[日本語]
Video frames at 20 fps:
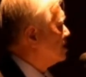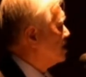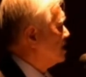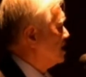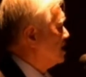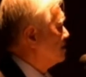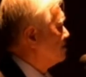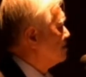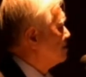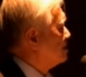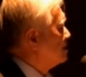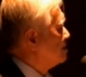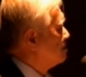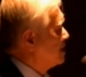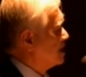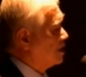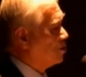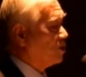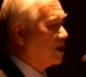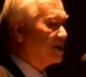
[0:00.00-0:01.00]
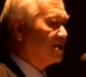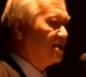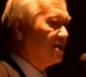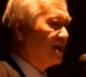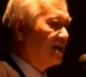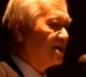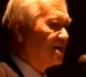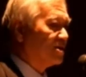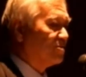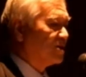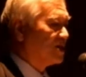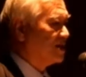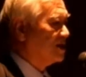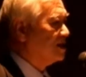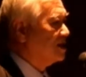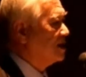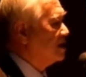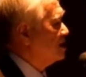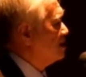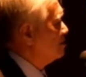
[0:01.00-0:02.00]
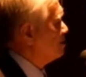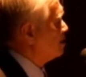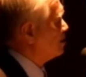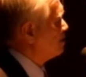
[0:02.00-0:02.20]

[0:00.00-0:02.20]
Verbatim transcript: 期まだ終わってないかもしれないという意味